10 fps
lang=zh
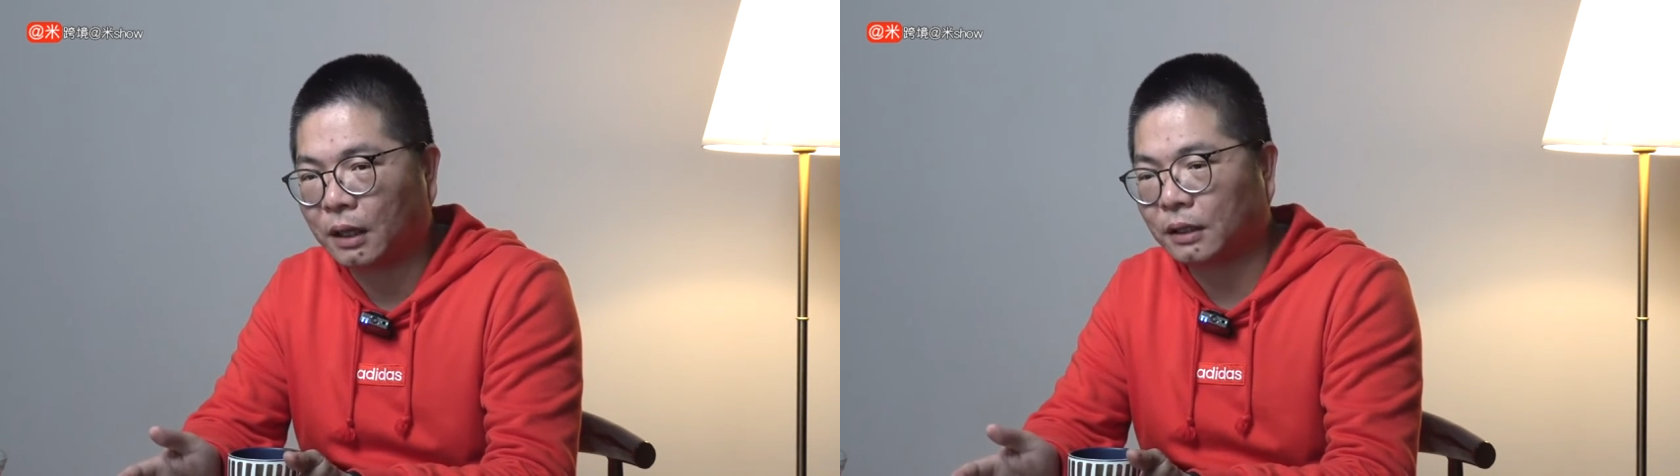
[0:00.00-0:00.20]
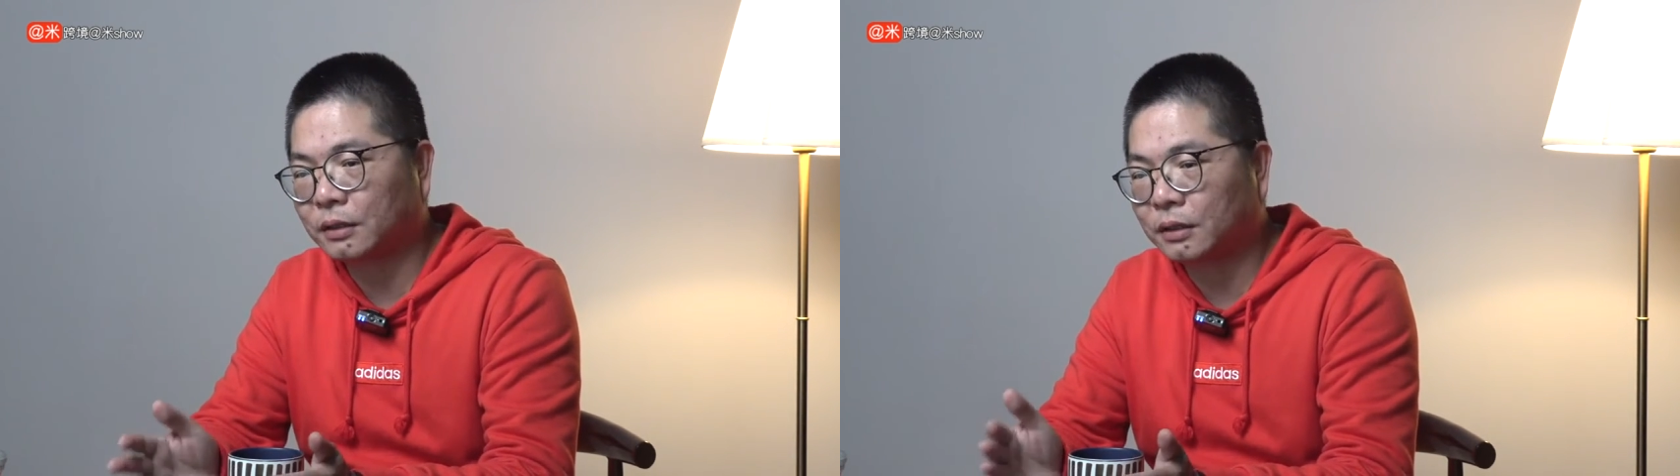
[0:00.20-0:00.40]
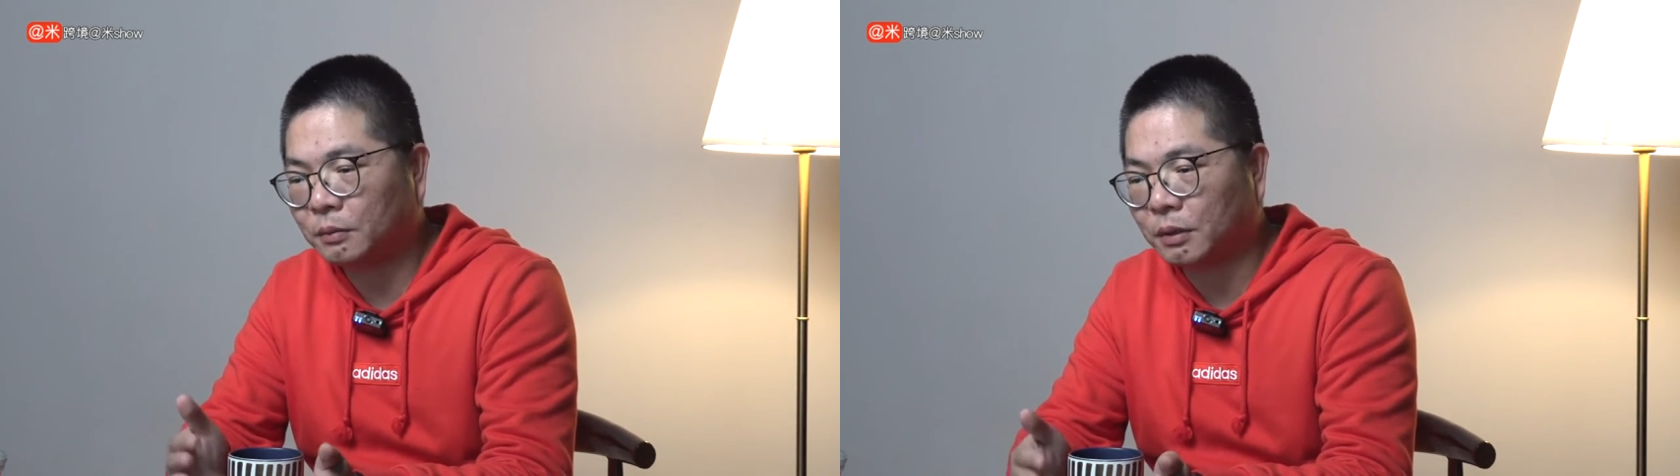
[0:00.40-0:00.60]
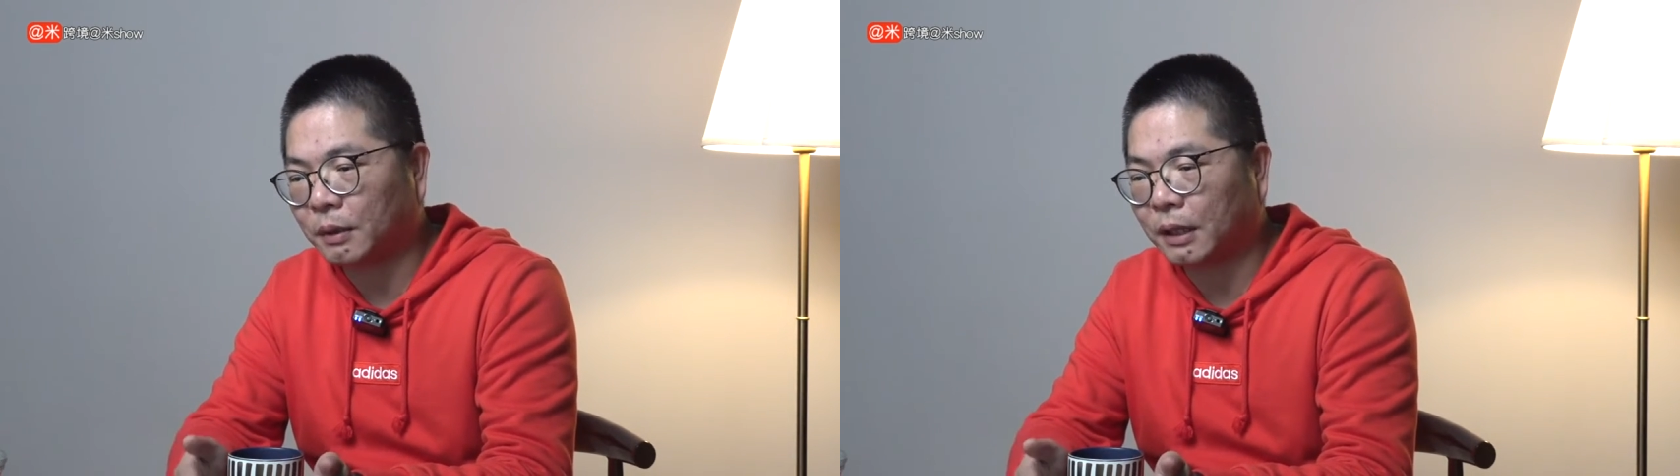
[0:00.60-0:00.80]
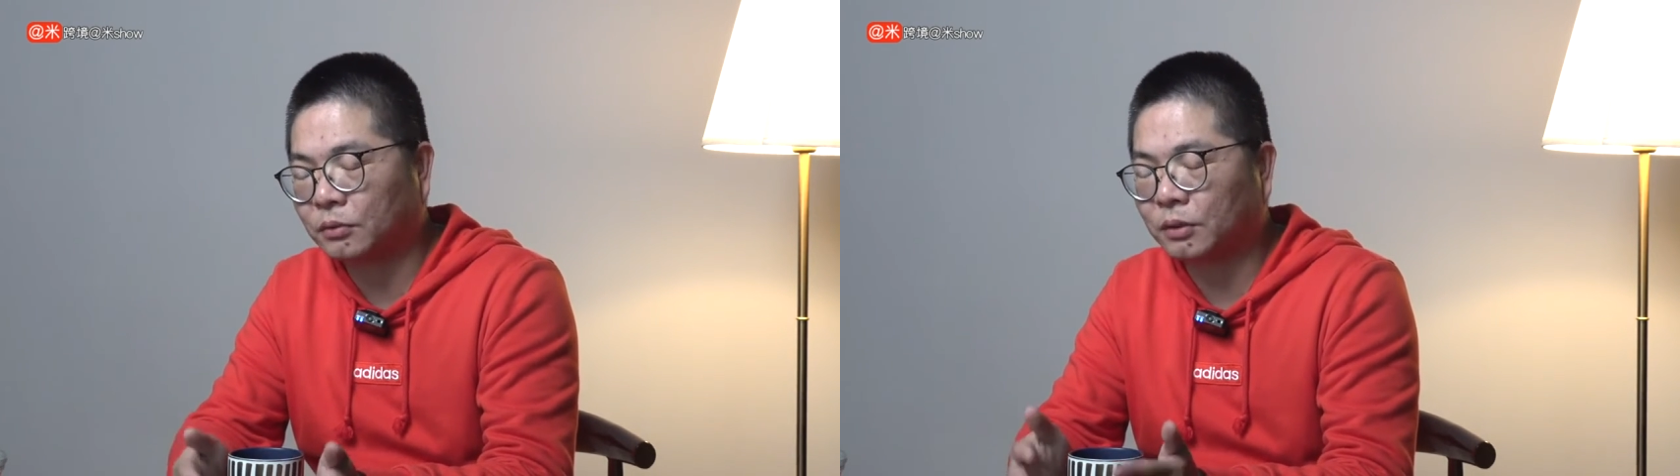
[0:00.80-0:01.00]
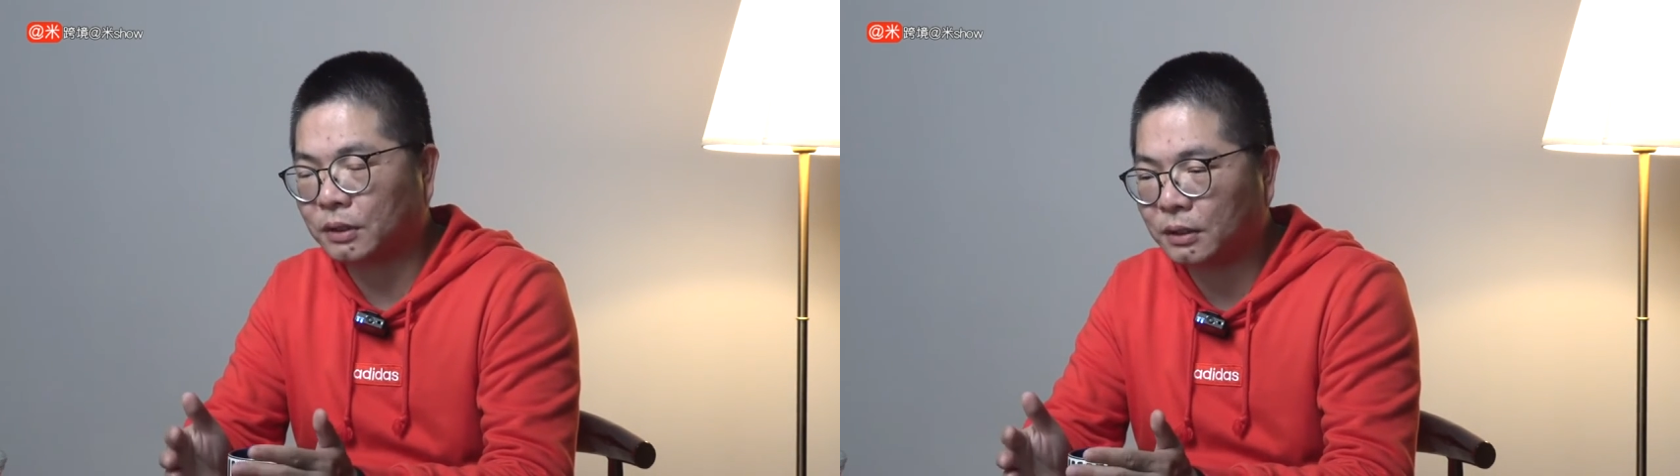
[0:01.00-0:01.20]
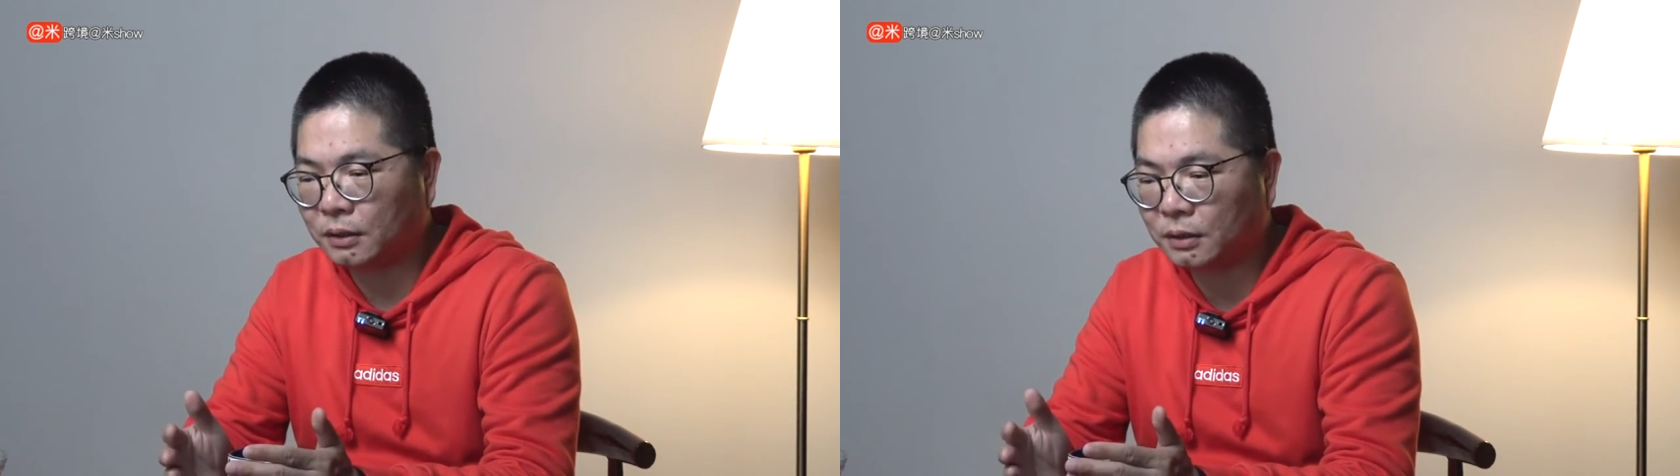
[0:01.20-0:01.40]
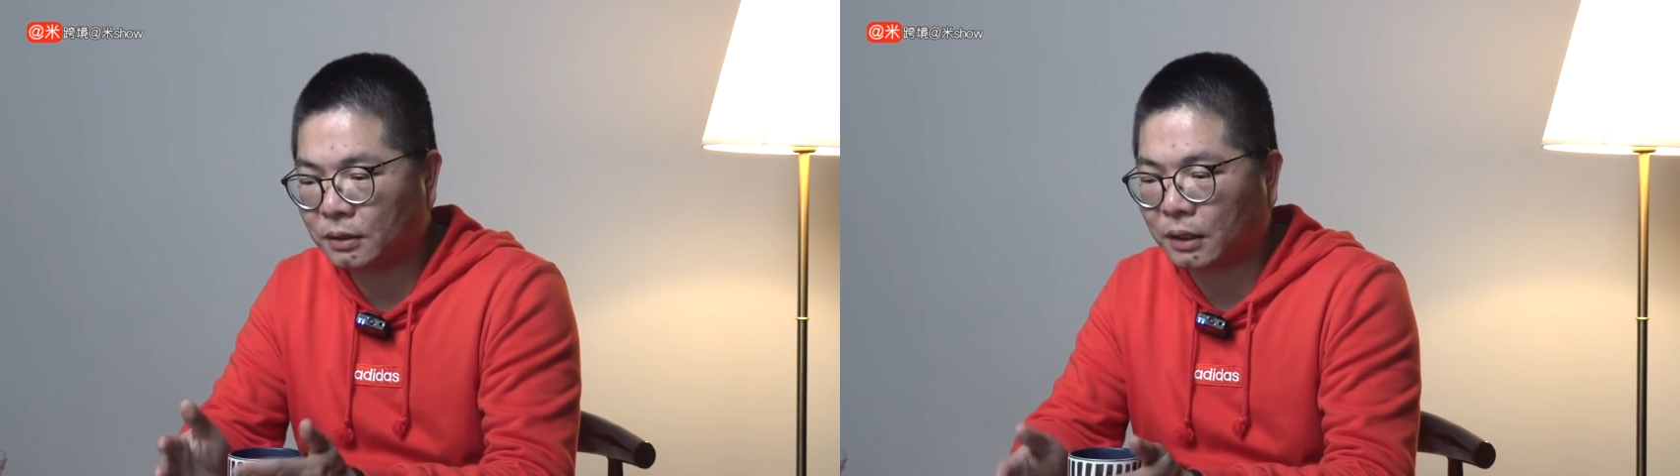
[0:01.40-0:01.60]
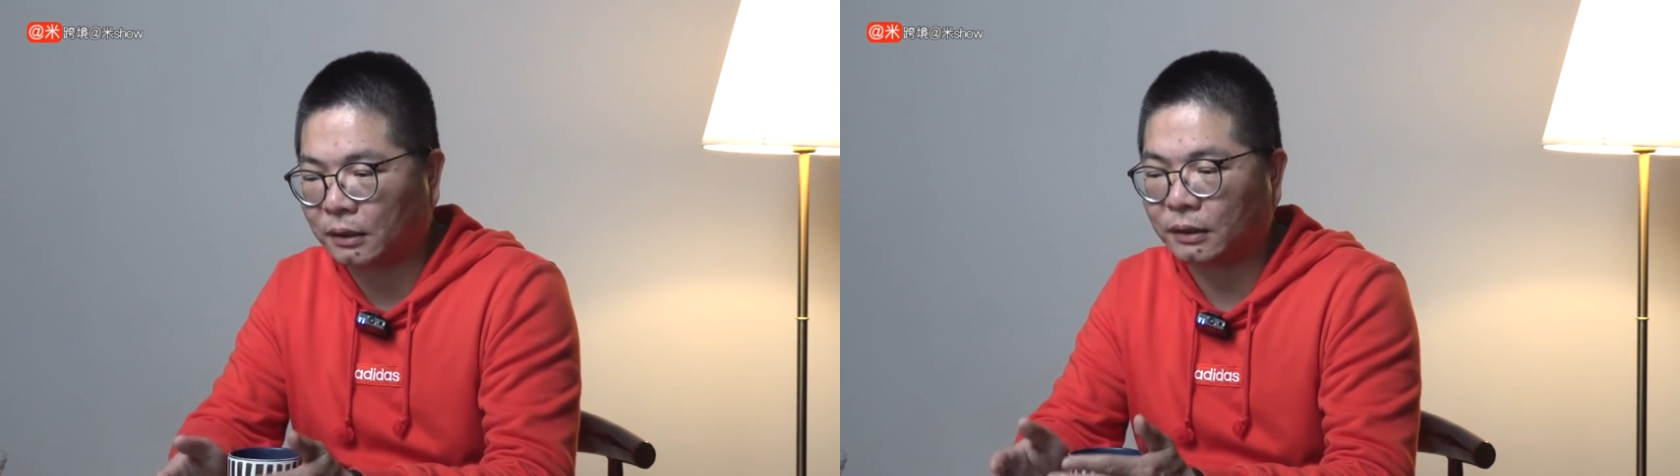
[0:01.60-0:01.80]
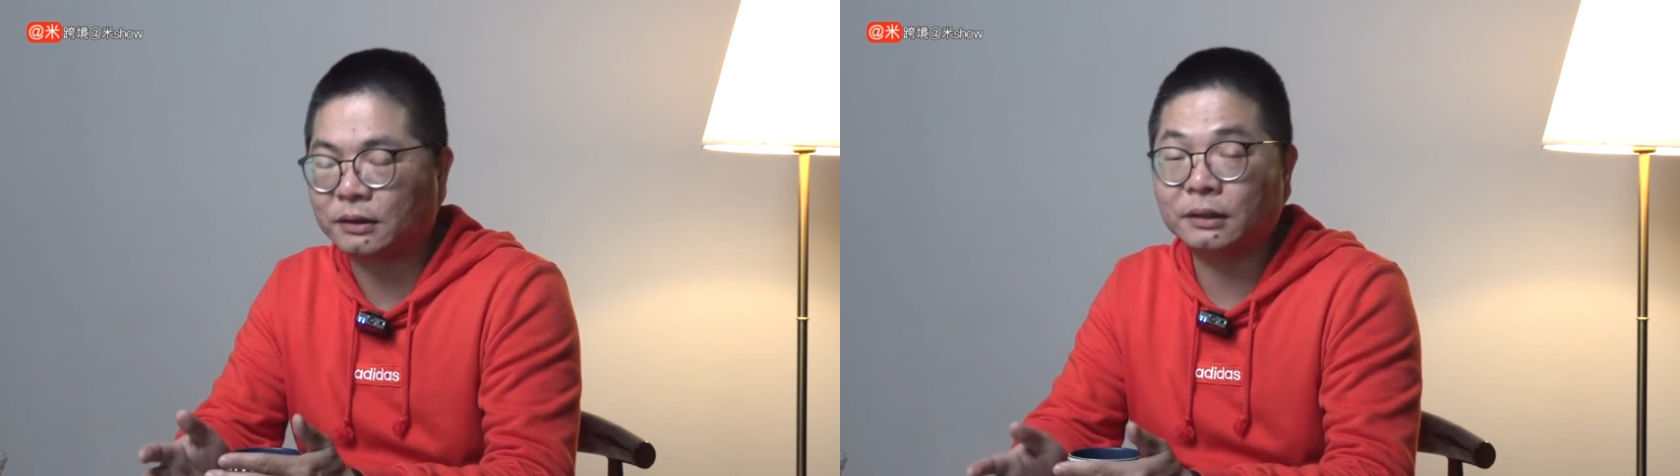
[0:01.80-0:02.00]
还是新品牌做新市
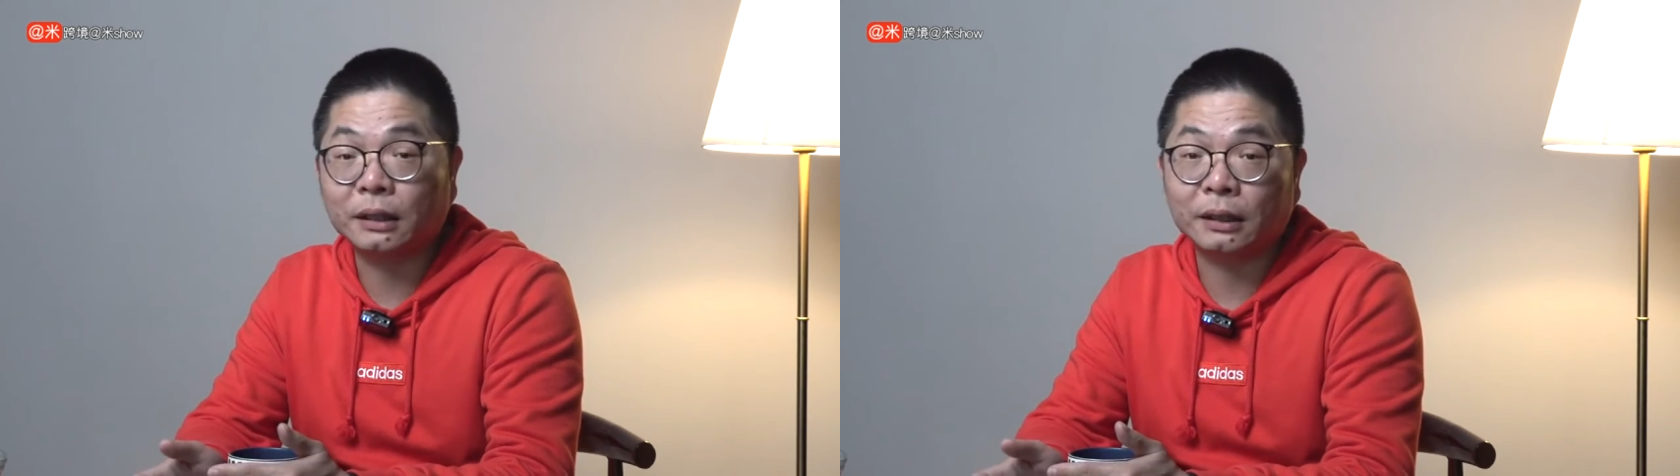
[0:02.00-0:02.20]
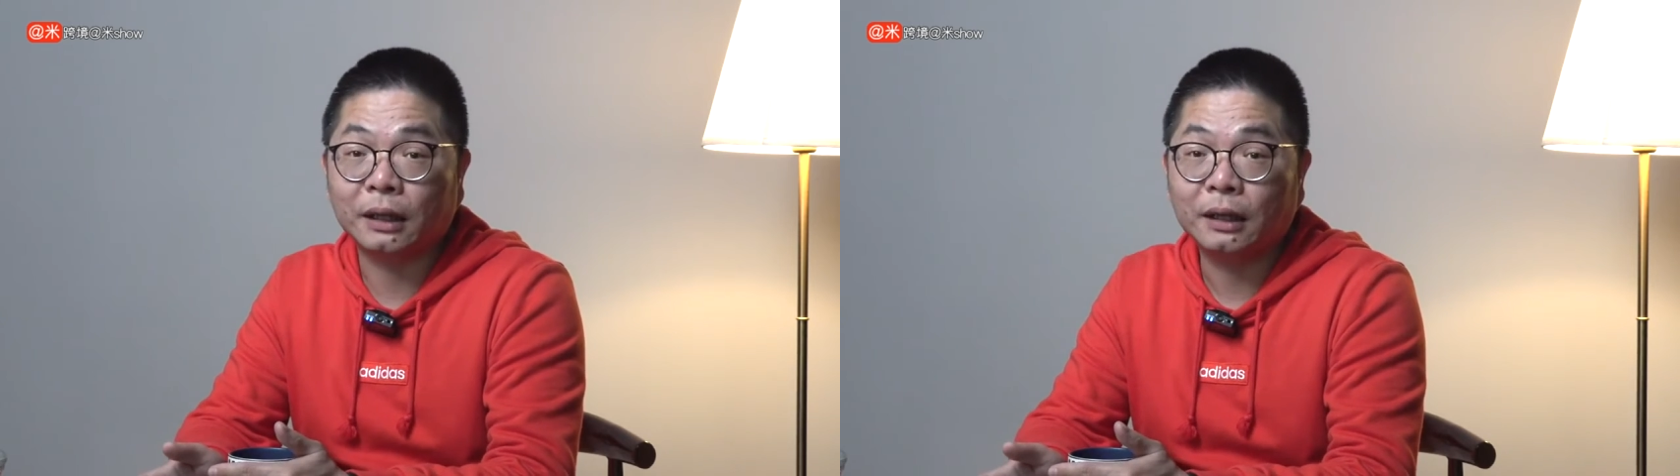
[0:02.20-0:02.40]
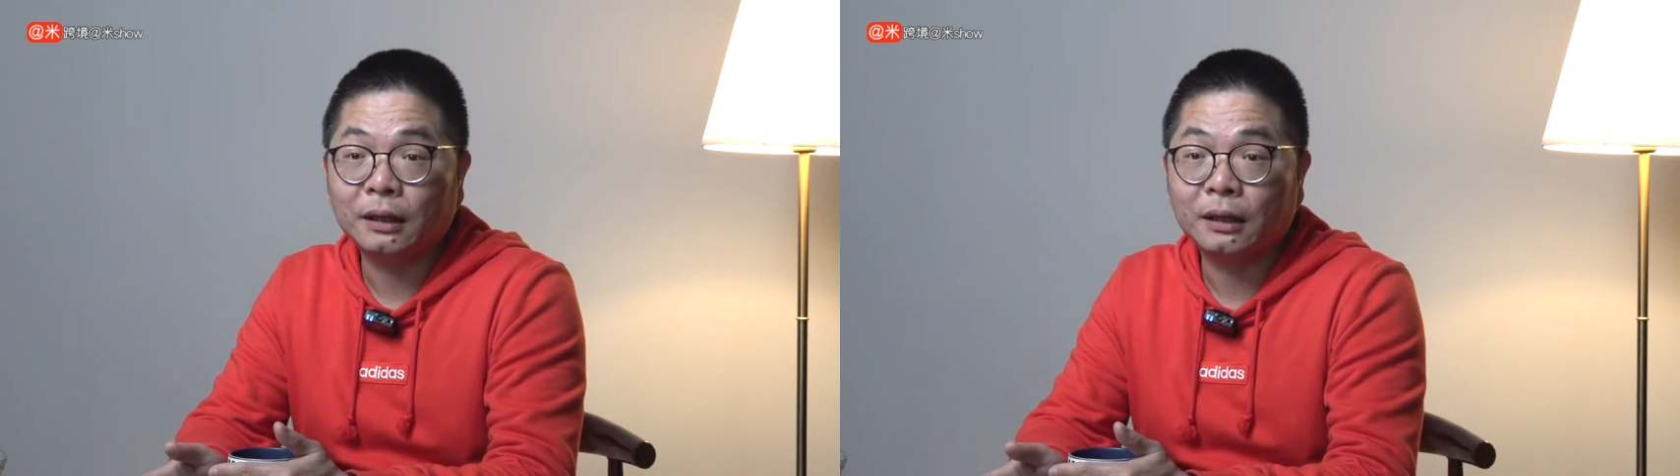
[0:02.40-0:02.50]
场的新站点，